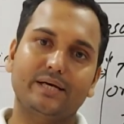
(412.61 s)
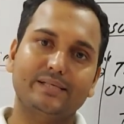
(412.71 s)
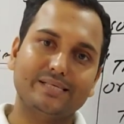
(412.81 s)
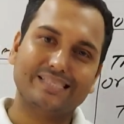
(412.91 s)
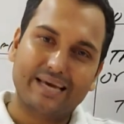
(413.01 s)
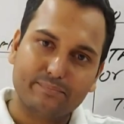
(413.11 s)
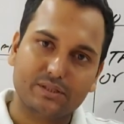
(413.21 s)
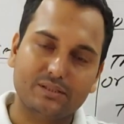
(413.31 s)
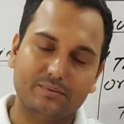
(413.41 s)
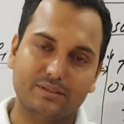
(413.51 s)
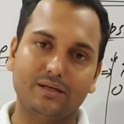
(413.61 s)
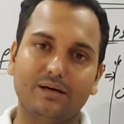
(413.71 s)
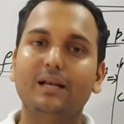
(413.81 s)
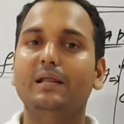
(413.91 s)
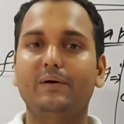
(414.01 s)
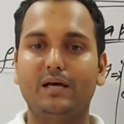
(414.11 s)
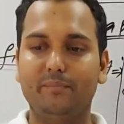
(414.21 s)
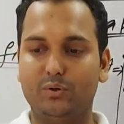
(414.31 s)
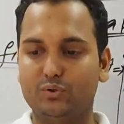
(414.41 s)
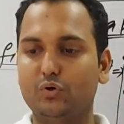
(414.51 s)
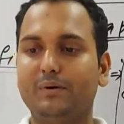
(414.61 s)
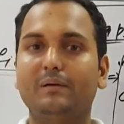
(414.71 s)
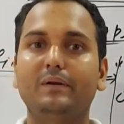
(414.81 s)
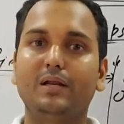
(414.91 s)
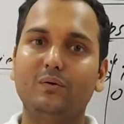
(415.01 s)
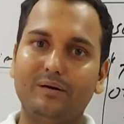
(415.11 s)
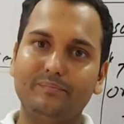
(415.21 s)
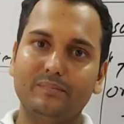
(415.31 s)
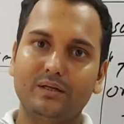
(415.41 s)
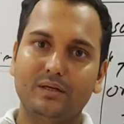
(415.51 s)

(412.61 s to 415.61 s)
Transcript: या किसी सेम चीज में से निकलने वाला अमाउंट दो बल्ब ले लो आप